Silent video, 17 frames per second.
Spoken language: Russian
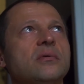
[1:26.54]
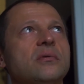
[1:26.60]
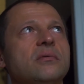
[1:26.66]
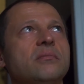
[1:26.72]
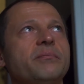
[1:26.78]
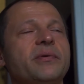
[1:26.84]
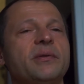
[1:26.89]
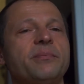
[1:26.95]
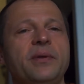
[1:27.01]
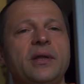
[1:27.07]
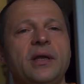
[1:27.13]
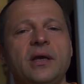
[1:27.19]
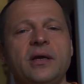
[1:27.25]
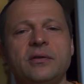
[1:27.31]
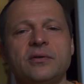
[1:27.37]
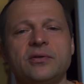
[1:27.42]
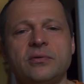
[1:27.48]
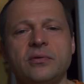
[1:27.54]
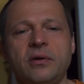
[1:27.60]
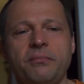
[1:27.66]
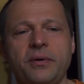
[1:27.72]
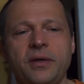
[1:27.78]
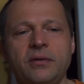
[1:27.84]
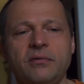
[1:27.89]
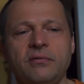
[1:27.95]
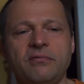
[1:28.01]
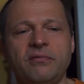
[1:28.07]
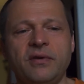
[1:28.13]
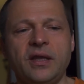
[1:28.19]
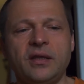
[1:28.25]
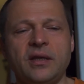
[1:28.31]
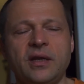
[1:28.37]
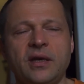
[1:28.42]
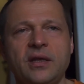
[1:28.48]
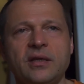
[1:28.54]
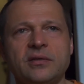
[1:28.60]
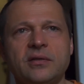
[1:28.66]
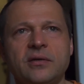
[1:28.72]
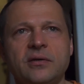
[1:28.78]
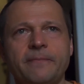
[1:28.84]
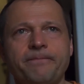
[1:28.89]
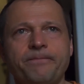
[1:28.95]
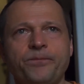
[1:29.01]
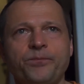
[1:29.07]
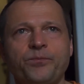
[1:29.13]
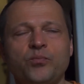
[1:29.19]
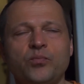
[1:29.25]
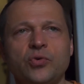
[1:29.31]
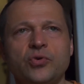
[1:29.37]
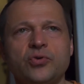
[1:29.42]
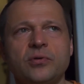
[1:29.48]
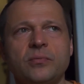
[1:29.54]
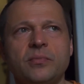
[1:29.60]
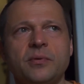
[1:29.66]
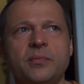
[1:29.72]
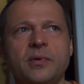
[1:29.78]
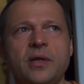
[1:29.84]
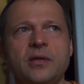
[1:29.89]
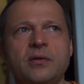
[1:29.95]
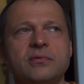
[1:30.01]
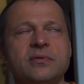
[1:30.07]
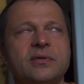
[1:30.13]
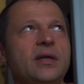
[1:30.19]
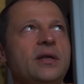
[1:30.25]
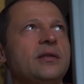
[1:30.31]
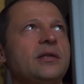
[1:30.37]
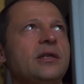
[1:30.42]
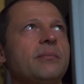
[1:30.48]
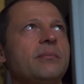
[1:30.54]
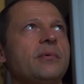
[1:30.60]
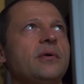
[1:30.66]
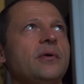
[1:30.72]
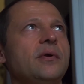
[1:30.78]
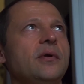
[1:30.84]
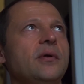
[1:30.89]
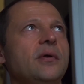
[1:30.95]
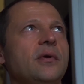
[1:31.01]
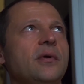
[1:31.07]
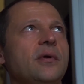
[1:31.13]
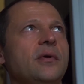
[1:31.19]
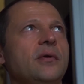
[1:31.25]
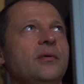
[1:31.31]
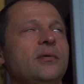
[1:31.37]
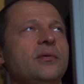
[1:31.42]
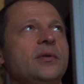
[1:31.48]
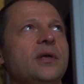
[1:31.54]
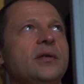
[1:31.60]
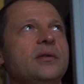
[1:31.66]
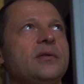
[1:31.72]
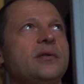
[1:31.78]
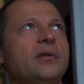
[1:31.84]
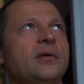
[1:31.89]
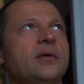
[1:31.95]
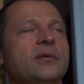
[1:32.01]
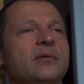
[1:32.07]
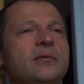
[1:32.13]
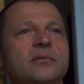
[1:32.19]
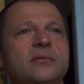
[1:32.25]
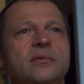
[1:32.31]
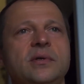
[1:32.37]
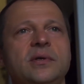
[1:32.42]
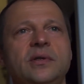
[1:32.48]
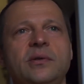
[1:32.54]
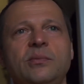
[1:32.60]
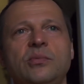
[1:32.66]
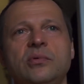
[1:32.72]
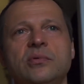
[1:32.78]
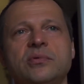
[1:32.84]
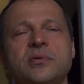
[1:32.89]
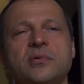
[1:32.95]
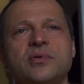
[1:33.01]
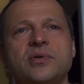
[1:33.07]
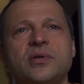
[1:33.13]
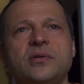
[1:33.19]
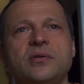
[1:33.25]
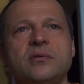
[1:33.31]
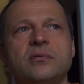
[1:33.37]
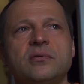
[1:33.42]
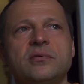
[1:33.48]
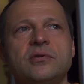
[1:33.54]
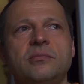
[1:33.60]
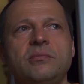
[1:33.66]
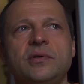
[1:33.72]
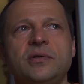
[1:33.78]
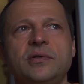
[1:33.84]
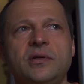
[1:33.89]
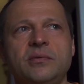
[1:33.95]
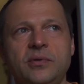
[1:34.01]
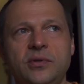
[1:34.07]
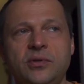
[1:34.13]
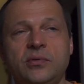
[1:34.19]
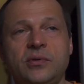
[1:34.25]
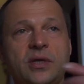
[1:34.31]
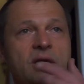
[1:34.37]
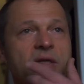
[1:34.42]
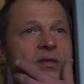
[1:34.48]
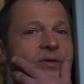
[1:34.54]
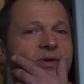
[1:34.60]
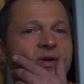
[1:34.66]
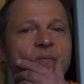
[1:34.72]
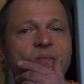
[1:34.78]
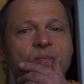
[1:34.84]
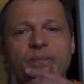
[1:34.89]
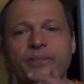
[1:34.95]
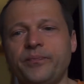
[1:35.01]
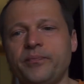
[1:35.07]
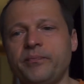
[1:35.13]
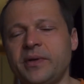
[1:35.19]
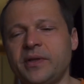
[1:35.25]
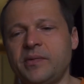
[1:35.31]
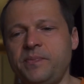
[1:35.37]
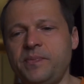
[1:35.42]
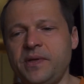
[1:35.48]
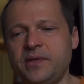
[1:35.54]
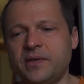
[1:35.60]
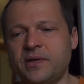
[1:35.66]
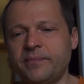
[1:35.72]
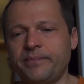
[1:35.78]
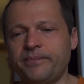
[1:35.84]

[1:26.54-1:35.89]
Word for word: Предполагалось, что я пойду в военный оркестр, ну, чтобы меня не услали там куда-нибудь на Колыму служить, чтобы где-нибудь тут рядышком, под Питером.